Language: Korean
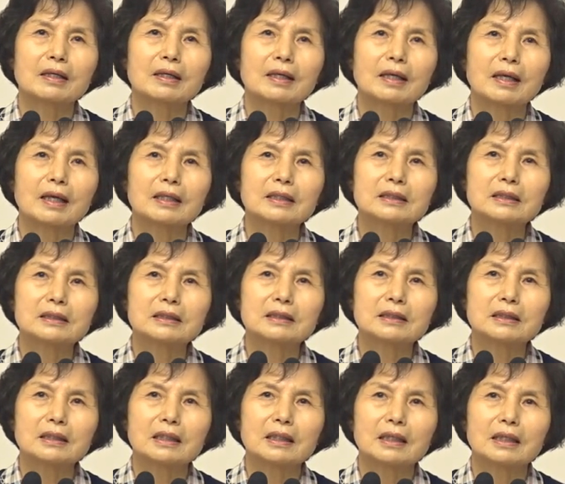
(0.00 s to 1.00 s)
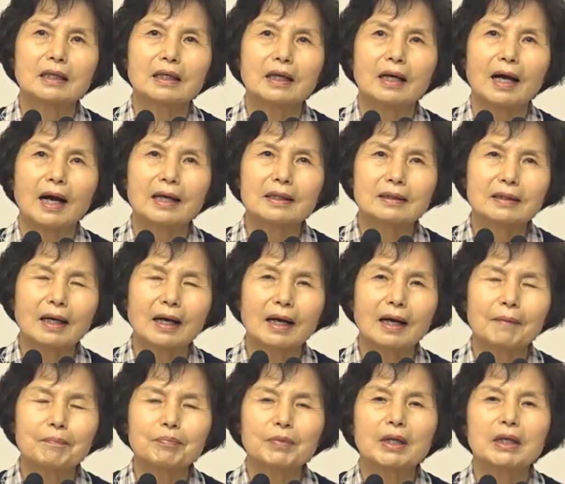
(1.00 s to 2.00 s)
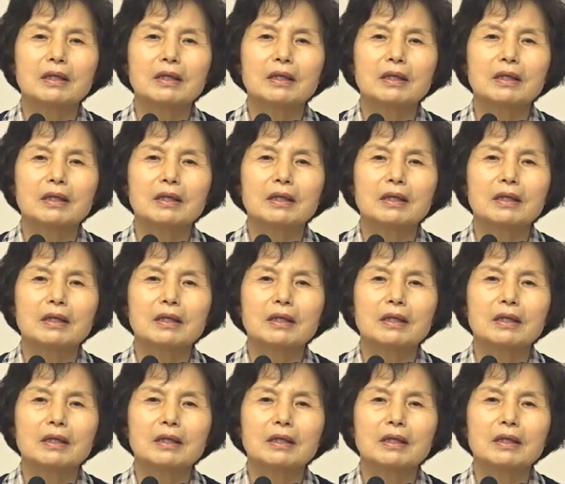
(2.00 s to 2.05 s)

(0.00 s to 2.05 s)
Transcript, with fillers: 계시지 않다.